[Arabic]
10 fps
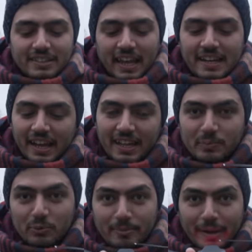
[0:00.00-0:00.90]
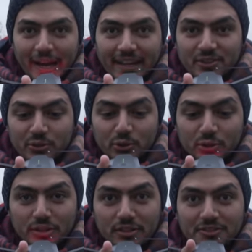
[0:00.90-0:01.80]
كان حلمه يبقى عنده
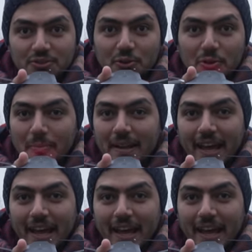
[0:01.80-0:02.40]
درون من